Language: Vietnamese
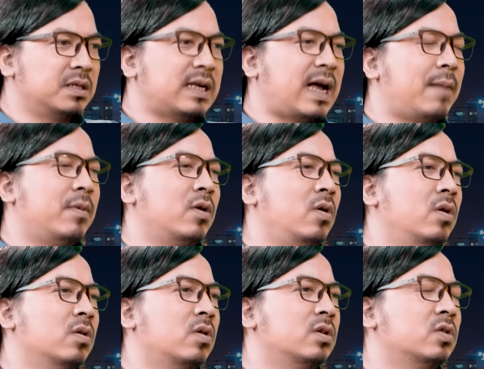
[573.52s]
thực ra mà
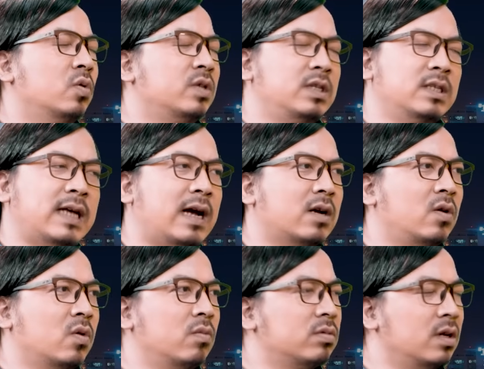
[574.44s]
nói con số chính xác
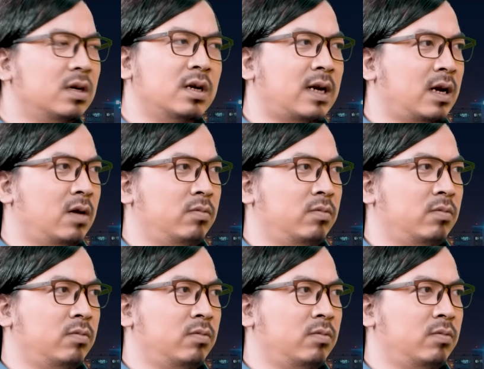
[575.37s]
nó cũng tương đương đàn